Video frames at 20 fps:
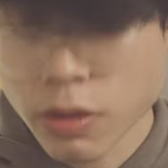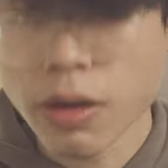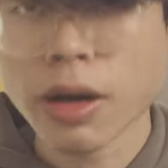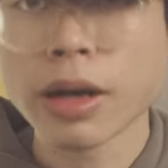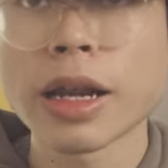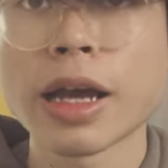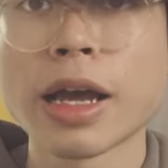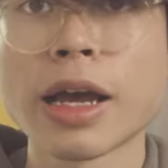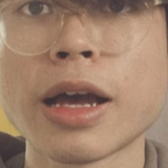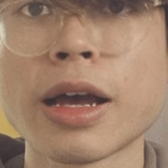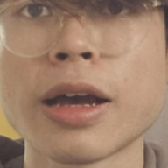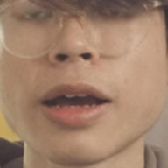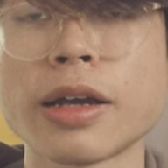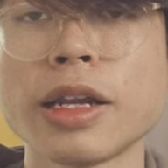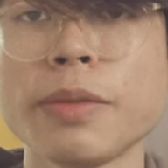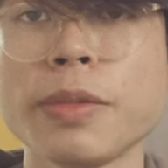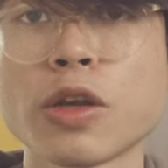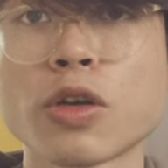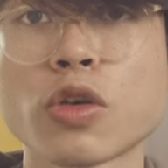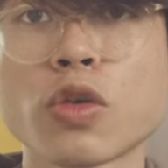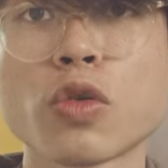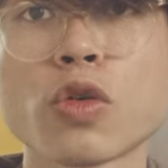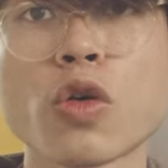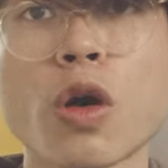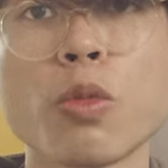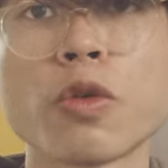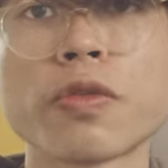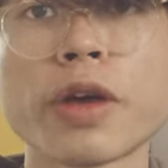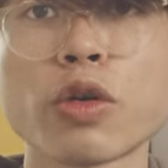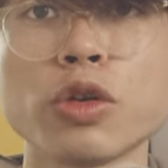hoặc là ở đây mình
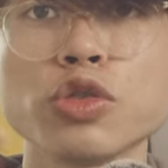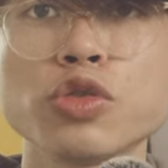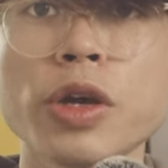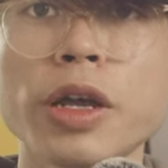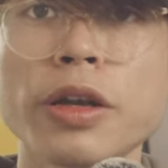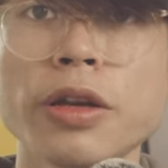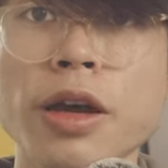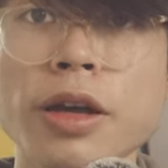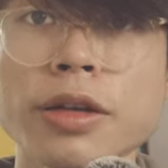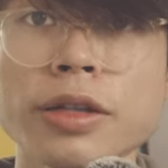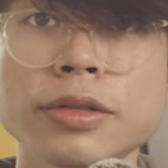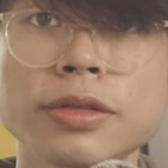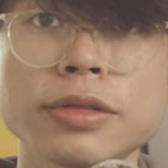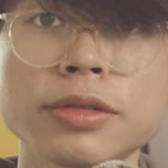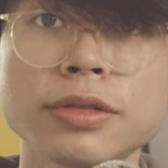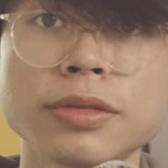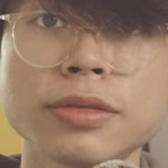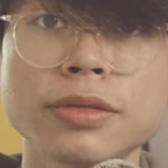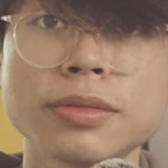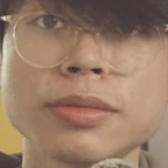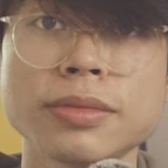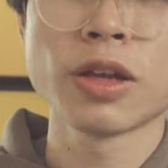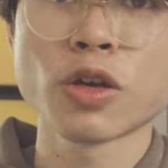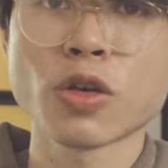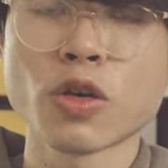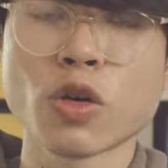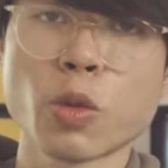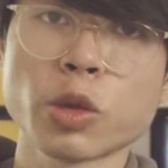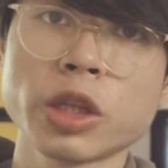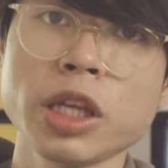có một vài quyển truyện nữa.
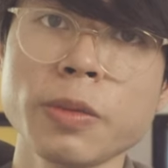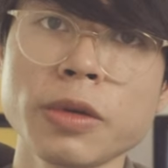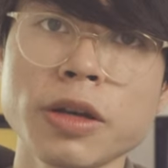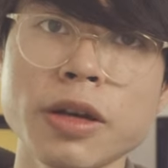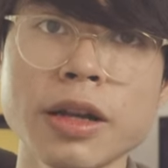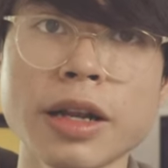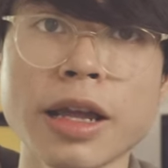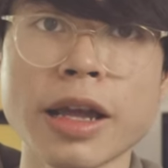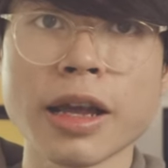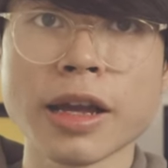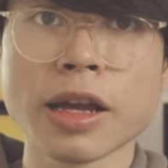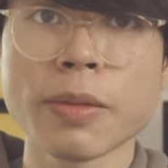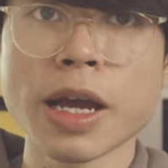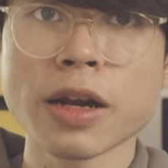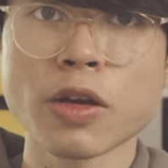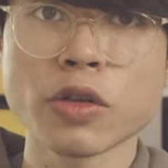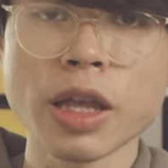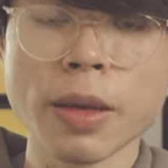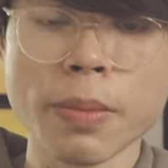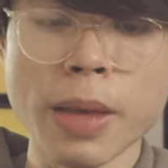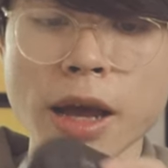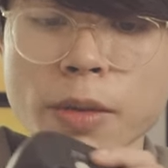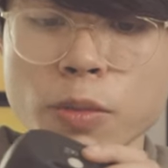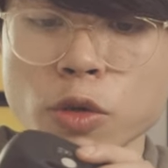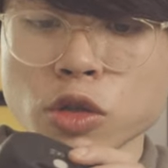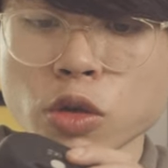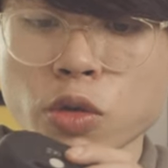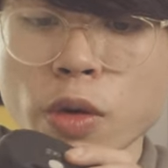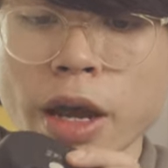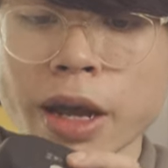Một tip nữa là các bạn có thể mang
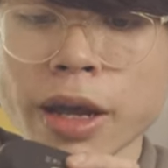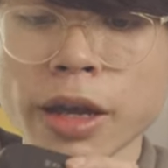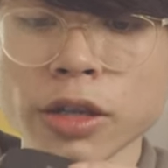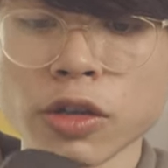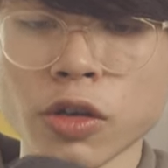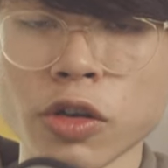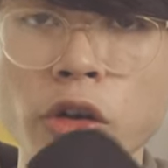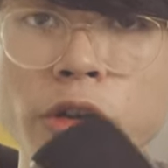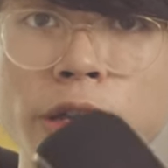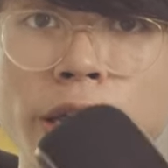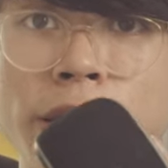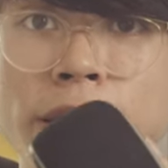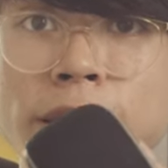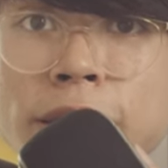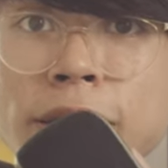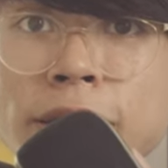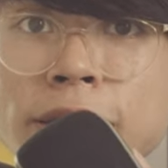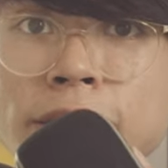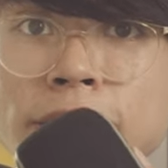một chiếc loa nhỏ nhỏ này đi